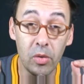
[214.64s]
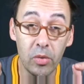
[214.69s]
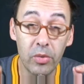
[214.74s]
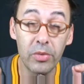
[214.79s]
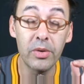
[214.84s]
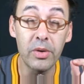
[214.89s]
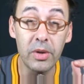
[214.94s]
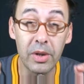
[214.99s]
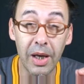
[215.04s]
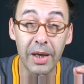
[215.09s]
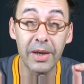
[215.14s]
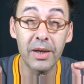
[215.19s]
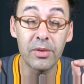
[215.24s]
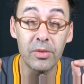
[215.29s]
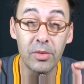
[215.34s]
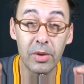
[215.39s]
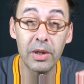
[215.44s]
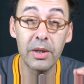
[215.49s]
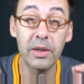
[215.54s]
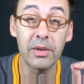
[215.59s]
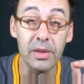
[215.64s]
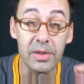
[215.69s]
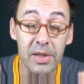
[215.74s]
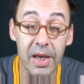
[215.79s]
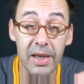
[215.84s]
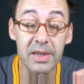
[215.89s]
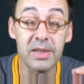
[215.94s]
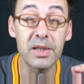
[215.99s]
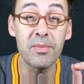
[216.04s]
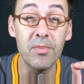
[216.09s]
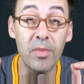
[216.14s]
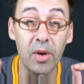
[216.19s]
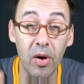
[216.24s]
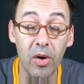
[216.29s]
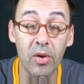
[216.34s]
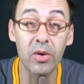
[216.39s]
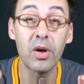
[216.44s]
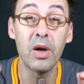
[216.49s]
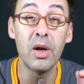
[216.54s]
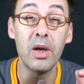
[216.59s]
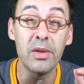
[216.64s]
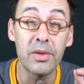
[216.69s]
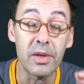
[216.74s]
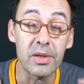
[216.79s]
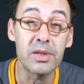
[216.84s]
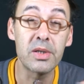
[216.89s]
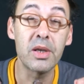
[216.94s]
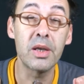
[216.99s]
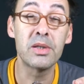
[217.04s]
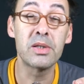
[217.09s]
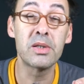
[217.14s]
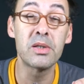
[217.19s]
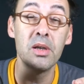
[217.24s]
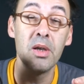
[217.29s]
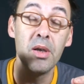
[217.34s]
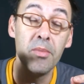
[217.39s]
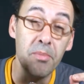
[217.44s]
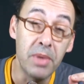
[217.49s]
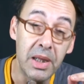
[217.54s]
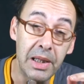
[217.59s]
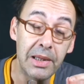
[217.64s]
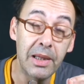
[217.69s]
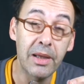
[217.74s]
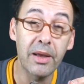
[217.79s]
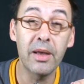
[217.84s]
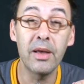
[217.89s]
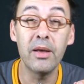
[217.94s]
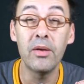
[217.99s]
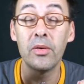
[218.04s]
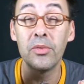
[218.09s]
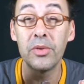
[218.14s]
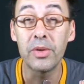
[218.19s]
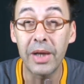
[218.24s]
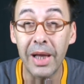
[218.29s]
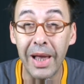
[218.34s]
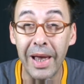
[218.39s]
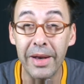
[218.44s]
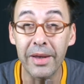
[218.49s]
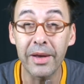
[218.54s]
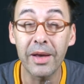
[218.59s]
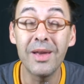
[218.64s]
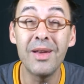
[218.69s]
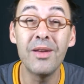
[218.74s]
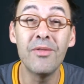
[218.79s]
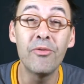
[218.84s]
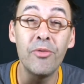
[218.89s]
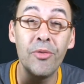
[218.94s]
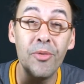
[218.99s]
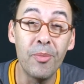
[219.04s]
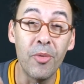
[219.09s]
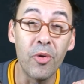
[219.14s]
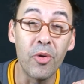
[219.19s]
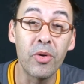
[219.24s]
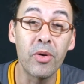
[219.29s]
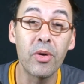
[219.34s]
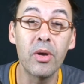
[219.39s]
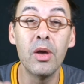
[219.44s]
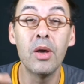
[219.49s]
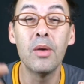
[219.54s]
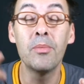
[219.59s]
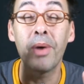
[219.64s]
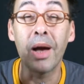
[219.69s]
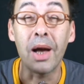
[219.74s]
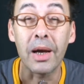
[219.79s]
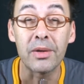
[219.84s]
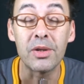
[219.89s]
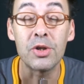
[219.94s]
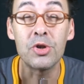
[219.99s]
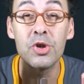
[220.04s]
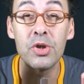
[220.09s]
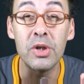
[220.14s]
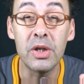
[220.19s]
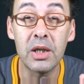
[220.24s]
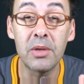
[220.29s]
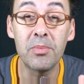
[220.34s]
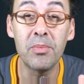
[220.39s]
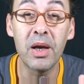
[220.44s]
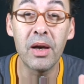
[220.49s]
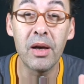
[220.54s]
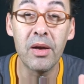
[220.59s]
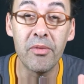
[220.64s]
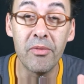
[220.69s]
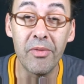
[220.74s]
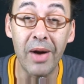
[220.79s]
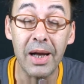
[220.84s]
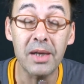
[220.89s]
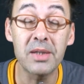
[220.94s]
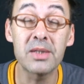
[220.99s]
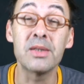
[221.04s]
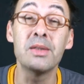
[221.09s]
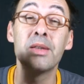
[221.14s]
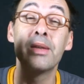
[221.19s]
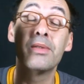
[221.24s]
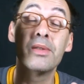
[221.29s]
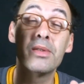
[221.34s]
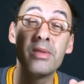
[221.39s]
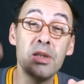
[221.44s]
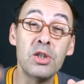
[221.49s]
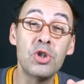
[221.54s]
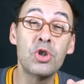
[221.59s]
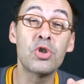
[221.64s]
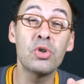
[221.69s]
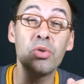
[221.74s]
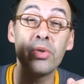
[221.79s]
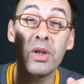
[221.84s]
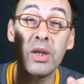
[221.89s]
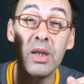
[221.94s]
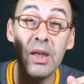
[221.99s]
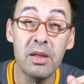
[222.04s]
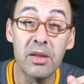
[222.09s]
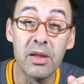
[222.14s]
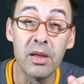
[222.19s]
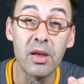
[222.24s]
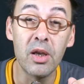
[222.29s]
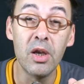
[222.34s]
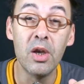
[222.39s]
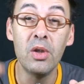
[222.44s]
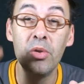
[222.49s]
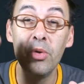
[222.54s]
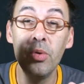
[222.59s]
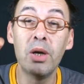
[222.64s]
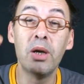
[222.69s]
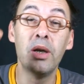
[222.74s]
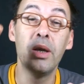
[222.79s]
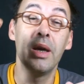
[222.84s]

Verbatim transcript: Und ja, natürlich, das heißt eben auch, dass jetzt mittlere und kleinere Vermögen praktisch nicht mehr wachsen. Das ist schon richtig. Nur